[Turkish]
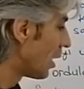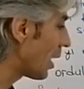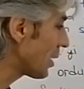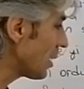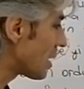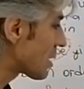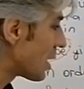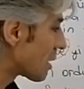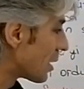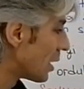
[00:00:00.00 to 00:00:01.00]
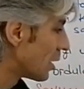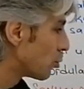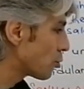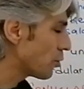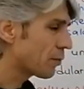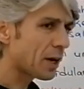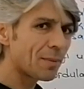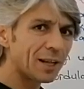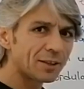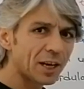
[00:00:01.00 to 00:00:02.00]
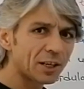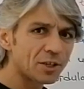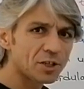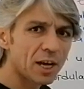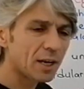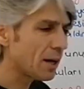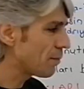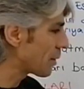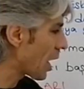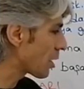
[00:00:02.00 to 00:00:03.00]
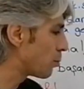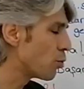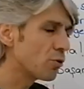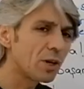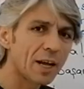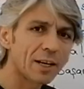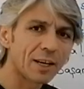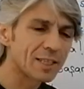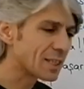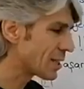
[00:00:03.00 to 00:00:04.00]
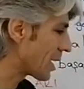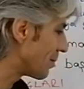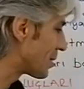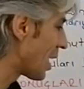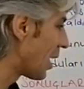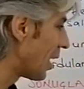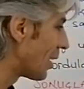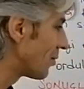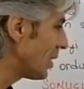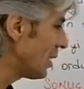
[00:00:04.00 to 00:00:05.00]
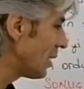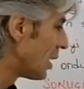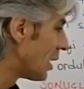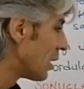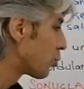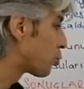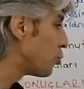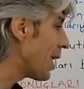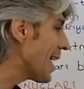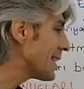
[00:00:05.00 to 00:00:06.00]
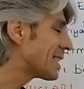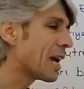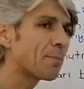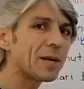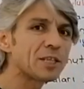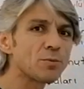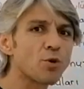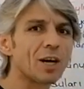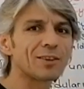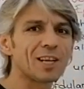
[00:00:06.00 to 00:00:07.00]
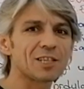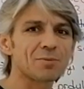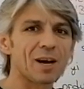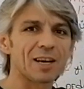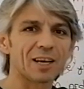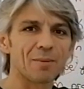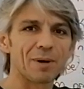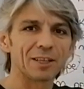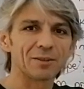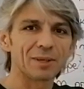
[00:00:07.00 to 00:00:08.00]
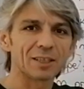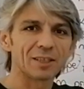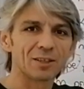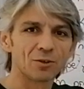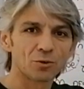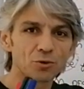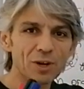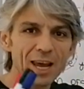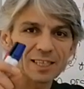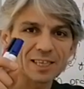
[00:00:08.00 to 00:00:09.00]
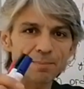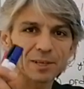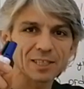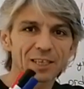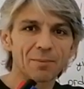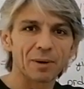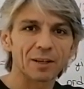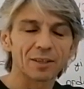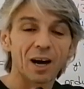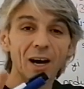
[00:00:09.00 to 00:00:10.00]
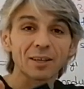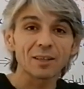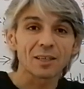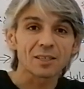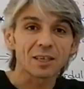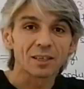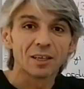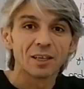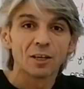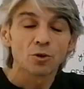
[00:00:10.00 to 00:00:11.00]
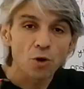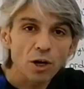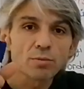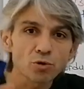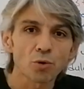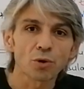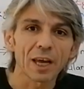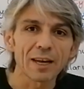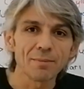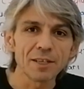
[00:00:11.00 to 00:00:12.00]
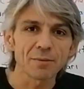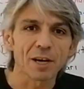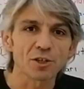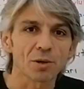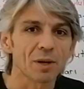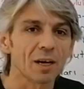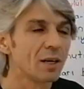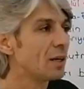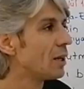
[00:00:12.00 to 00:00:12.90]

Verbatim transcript: Arkadaşlar Yusuf Kemal Tengir Şehle Frank Boullen arasında imzalandı Güney cephesi bu antlaşmayla kapandı bakın. Güney cephesi kapandı. Arkadaşlar şöyle bir soru gelebilir mi acaba?